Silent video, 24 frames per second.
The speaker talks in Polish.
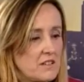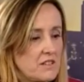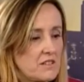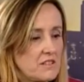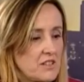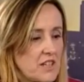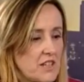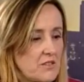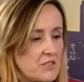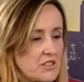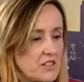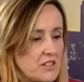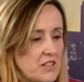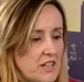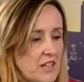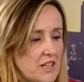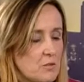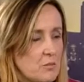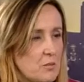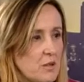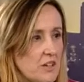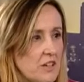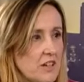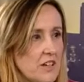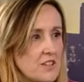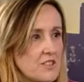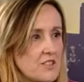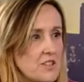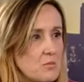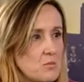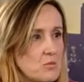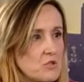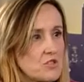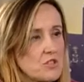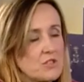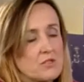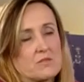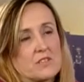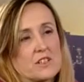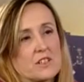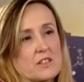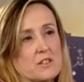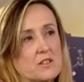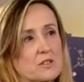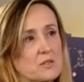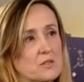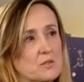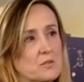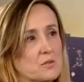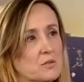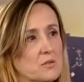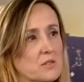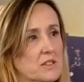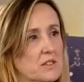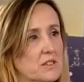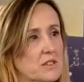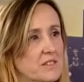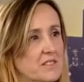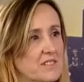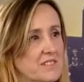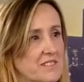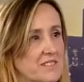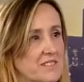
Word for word: nawet rak pęcherza moczowego, który